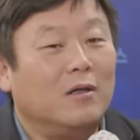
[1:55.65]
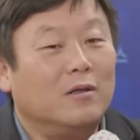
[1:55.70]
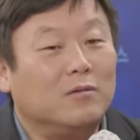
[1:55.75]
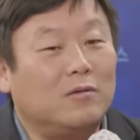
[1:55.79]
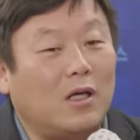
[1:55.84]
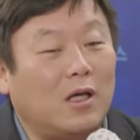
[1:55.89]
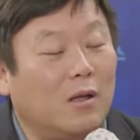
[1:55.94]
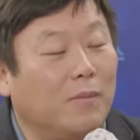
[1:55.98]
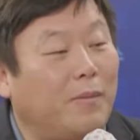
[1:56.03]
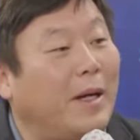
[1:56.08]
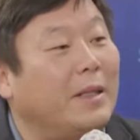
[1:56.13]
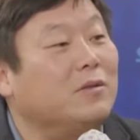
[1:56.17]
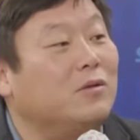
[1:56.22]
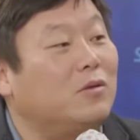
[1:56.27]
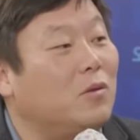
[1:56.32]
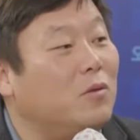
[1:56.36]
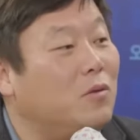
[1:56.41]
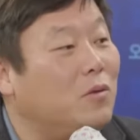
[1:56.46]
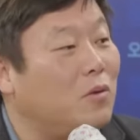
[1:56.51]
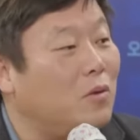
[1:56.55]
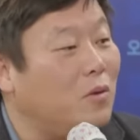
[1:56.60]
근데
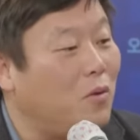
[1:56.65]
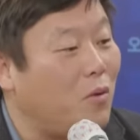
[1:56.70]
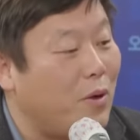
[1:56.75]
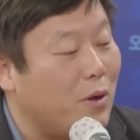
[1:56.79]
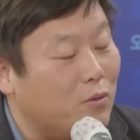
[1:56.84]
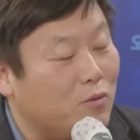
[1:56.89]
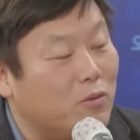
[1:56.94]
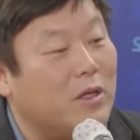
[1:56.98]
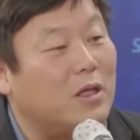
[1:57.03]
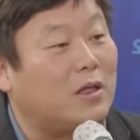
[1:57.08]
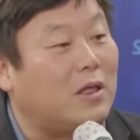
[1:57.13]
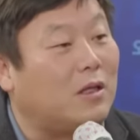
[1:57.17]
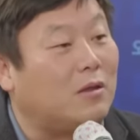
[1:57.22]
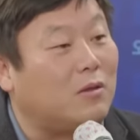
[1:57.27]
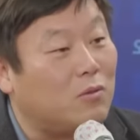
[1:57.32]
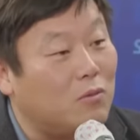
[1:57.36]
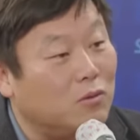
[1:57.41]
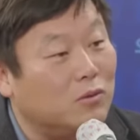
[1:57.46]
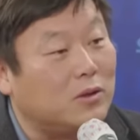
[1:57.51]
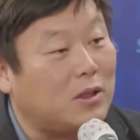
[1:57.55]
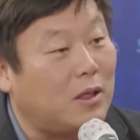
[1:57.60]
일반적으로 외국에 있다
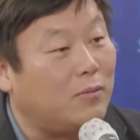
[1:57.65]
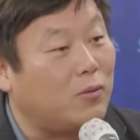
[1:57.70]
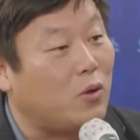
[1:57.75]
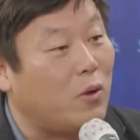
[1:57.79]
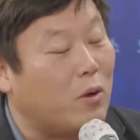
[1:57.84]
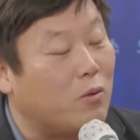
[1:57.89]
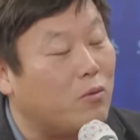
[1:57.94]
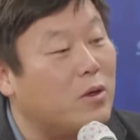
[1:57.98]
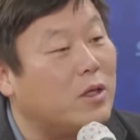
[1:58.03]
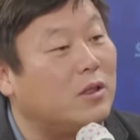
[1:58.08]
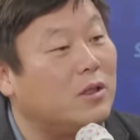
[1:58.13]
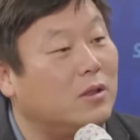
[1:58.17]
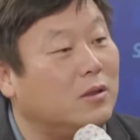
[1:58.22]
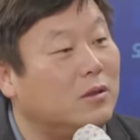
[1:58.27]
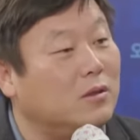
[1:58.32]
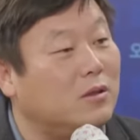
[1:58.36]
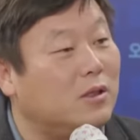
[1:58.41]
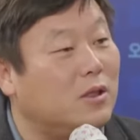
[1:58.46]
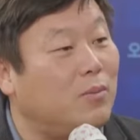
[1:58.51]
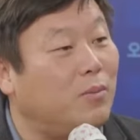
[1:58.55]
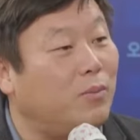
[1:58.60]
들어오는 사람도 외국에서 있는
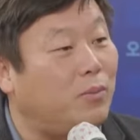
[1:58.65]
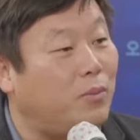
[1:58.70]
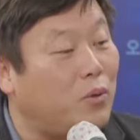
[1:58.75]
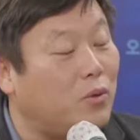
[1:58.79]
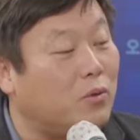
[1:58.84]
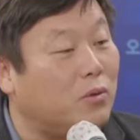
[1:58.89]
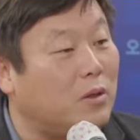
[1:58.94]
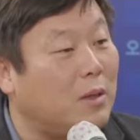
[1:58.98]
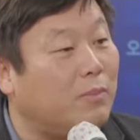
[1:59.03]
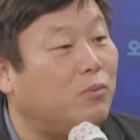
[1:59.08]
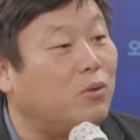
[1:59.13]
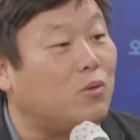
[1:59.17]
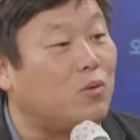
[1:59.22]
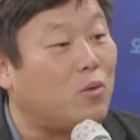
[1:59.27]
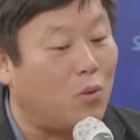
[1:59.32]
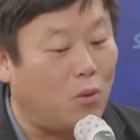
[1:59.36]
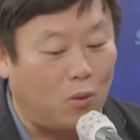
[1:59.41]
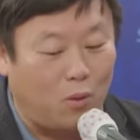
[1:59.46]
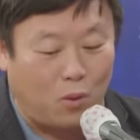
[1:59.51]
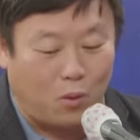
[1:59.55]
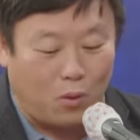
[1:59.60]
썸폰은
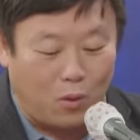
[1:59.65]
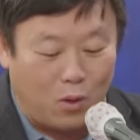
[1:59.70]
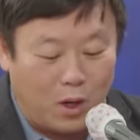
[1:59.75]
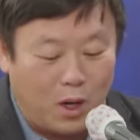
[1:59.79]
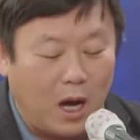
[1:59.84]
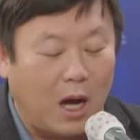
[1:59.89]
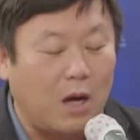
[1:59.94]
냅두고 음.